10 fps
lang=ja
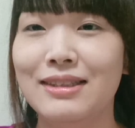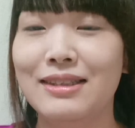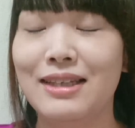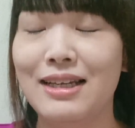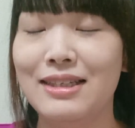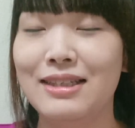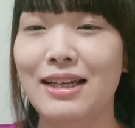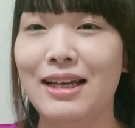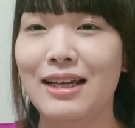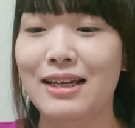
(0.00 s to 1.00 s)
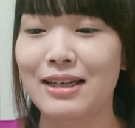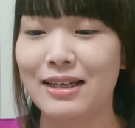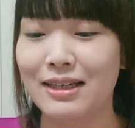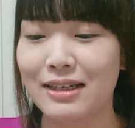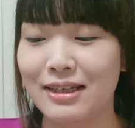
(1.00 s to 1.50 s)
先
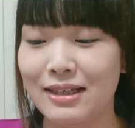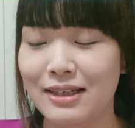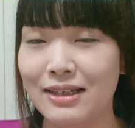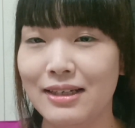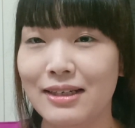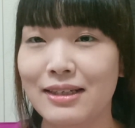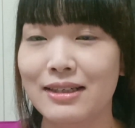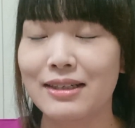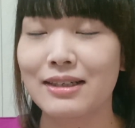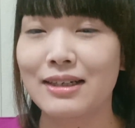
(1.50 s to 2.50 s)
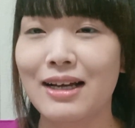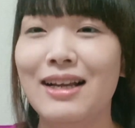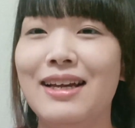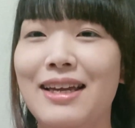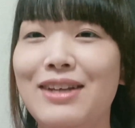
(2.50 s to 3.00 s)
生
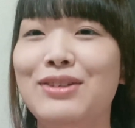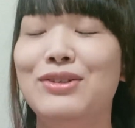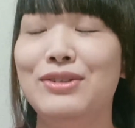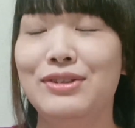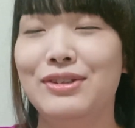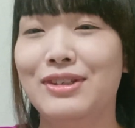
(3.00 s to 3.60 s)
から得る